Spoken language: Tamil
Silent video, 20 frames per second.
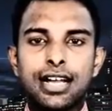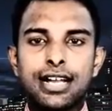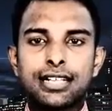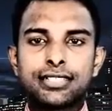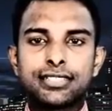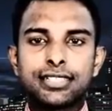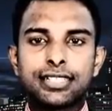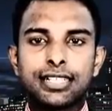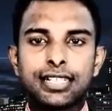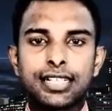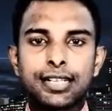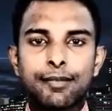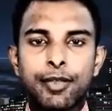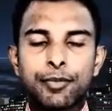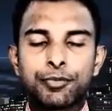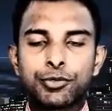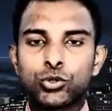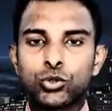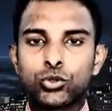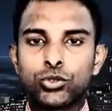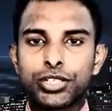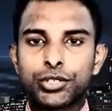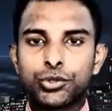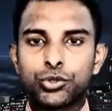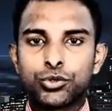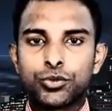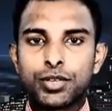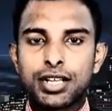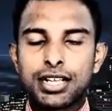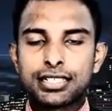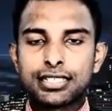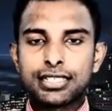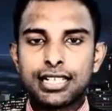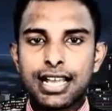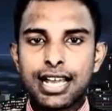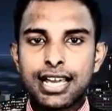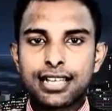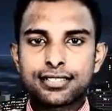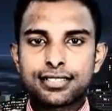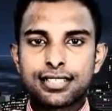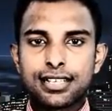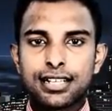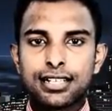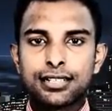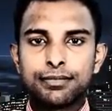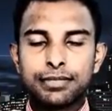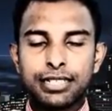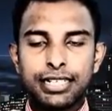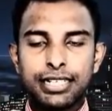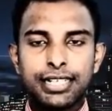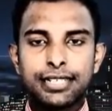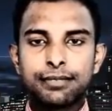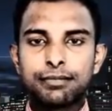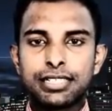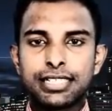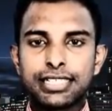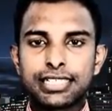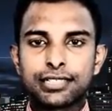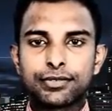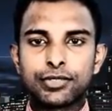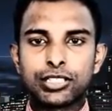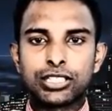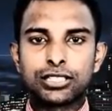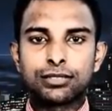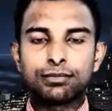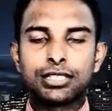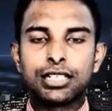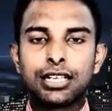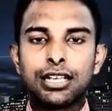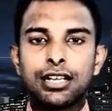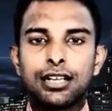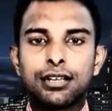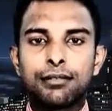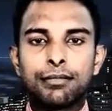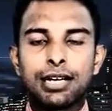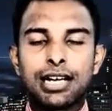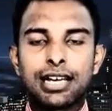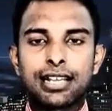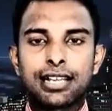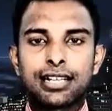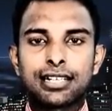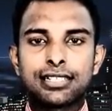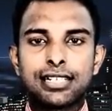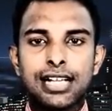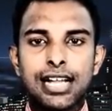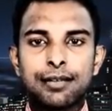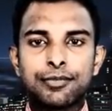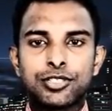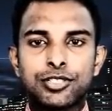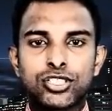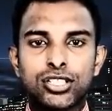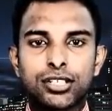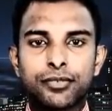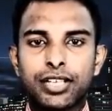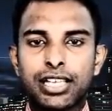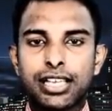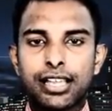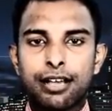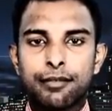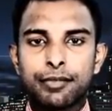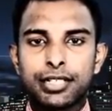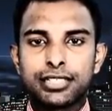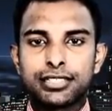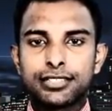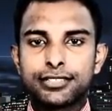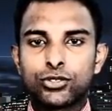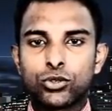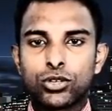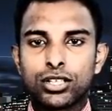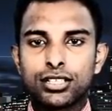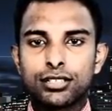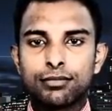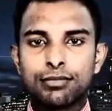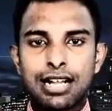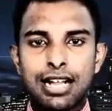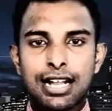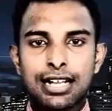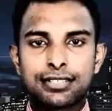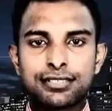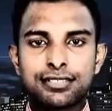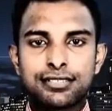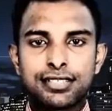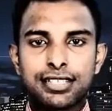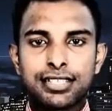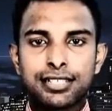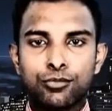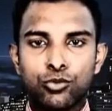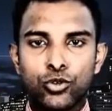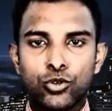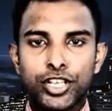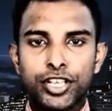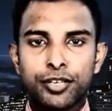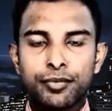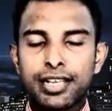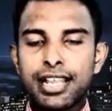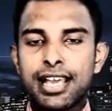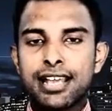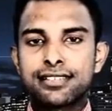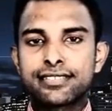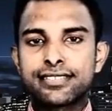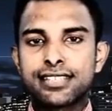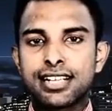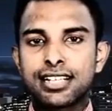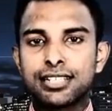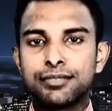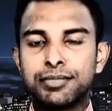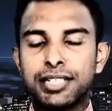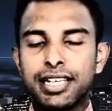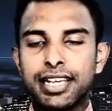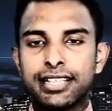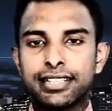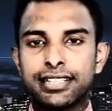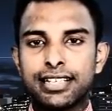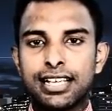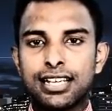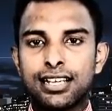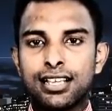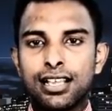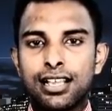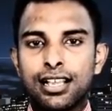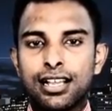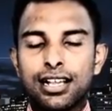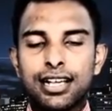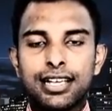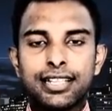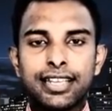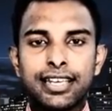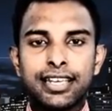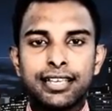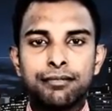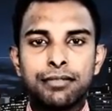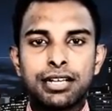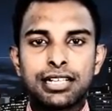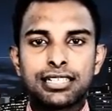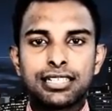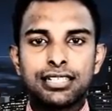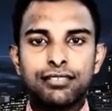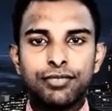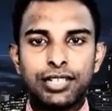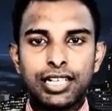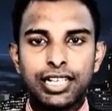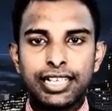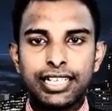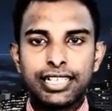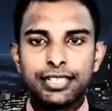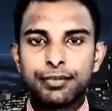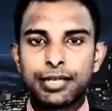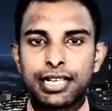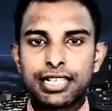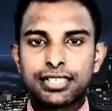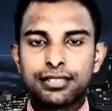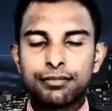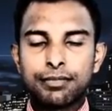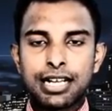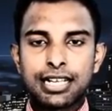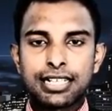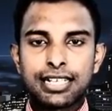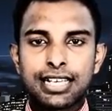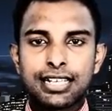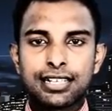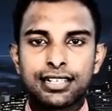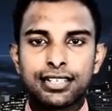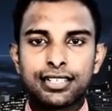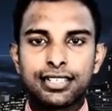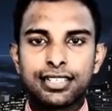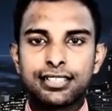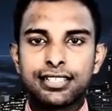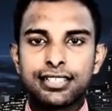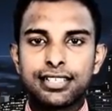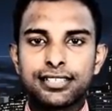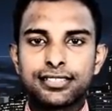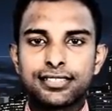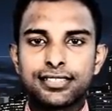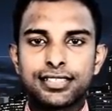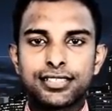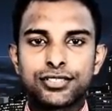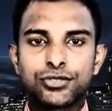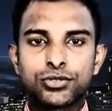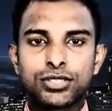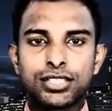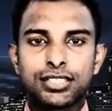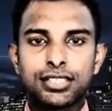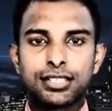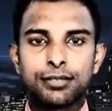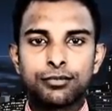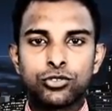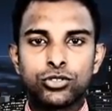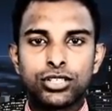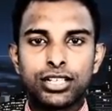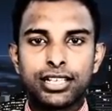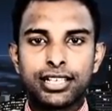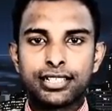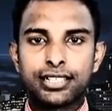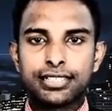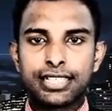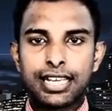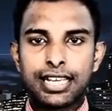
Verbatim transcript: ஆட்சி கட்டமைப்பு ஒன்றை உருவாக்க அரசாங்கம் இடமளிக்க வேண்டும் மாறாக அமைச்சரவையை அமைத்து தொடர்ந்தும் ஆட்சி செய்ய முடியும் என அரசாங்கம் நினைத்தால் அதனை மக்கள் வேடிக்கை பார்க்க மாட்டார்கள் என தேசிய சுதந்திர முன்னணியின்